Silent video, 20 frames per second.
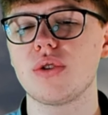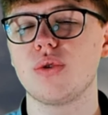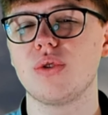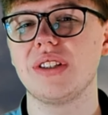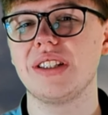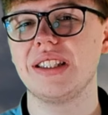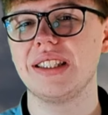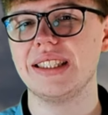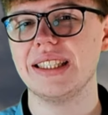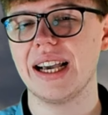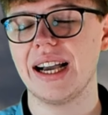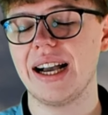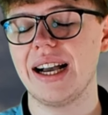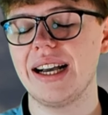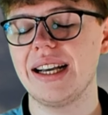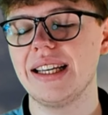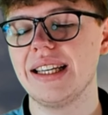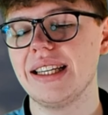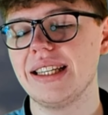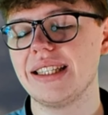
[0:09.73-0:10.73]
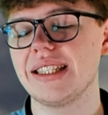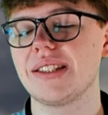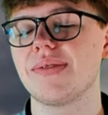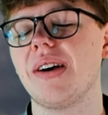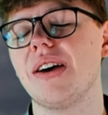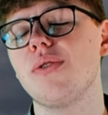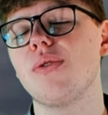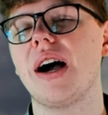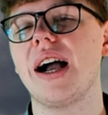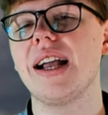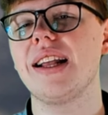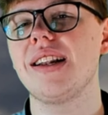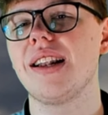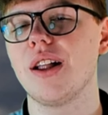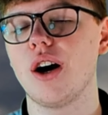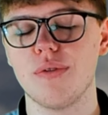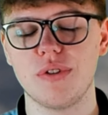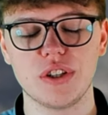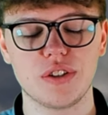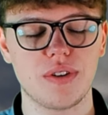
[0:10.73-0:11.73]
Und ja, das war nur ein
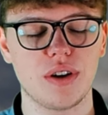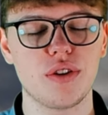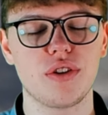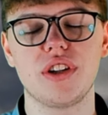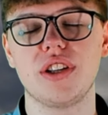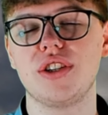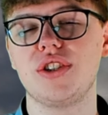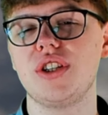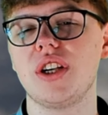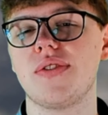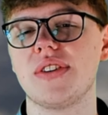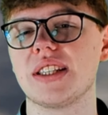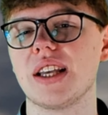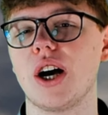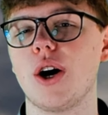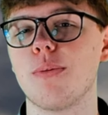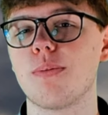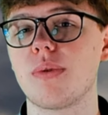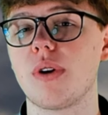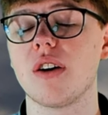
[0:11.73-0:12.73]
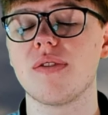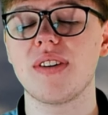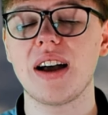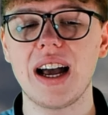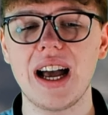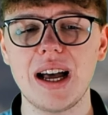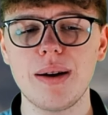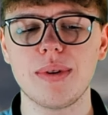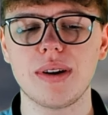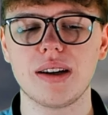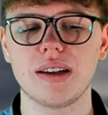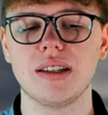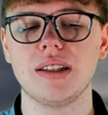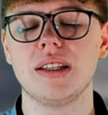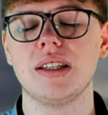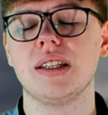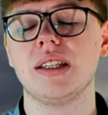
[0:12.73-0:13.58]
Lauf, es war nur der GFS Hauptlauf, aber